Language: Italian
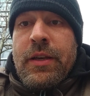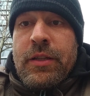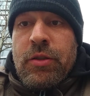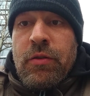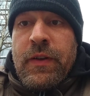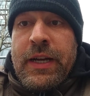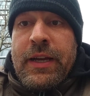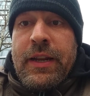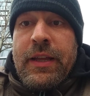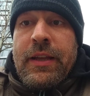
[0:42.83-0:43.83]

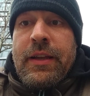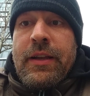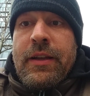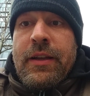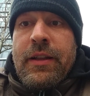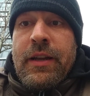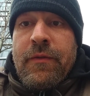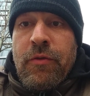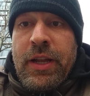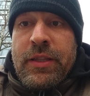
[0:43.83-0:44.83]
trovare
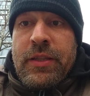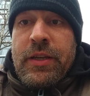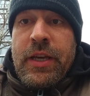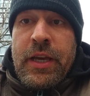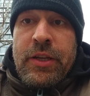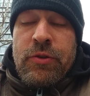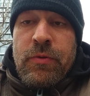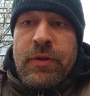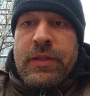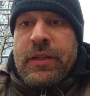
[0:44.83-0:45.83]
lavoretti
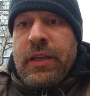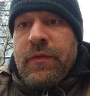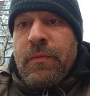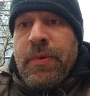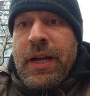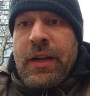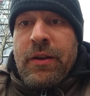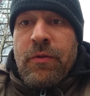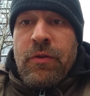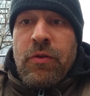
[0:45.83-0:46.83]
casuals che vi
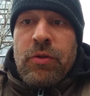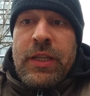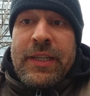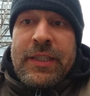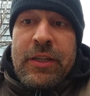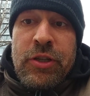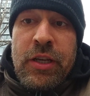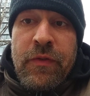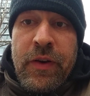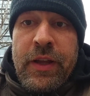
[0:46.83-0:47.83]
pagano coteste
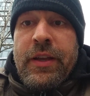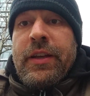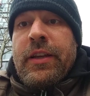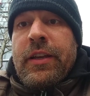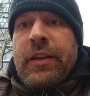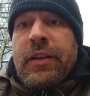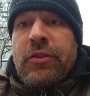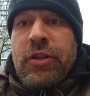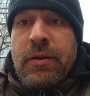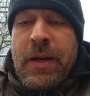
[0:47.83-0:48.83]
cifre in
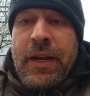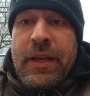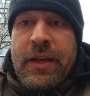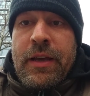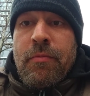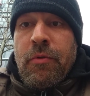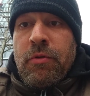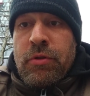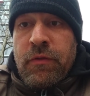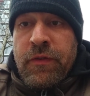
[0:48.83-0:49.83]
Germania è
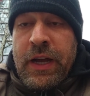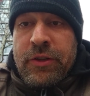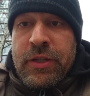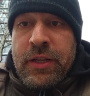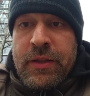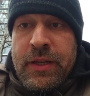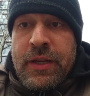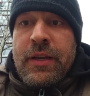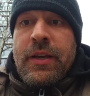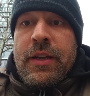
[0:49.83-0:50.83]
molto facile,
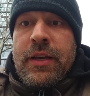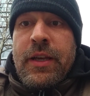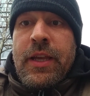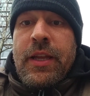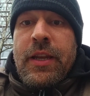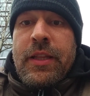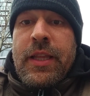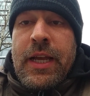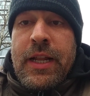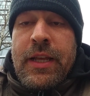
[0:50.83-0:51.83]
in
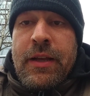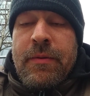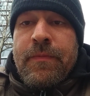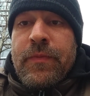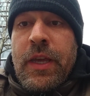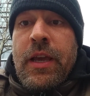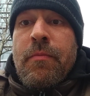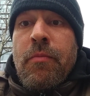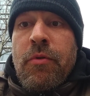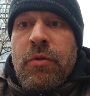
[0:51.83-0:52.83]
Italia è
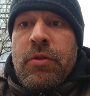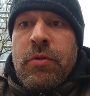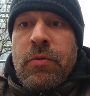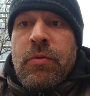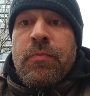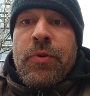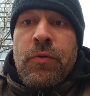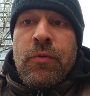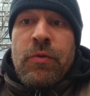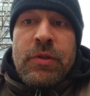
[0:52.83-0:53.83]
molto
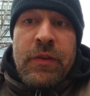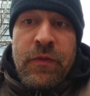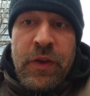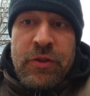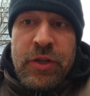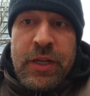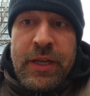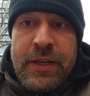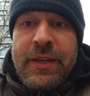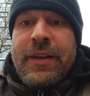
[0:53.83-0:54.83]
più difficile.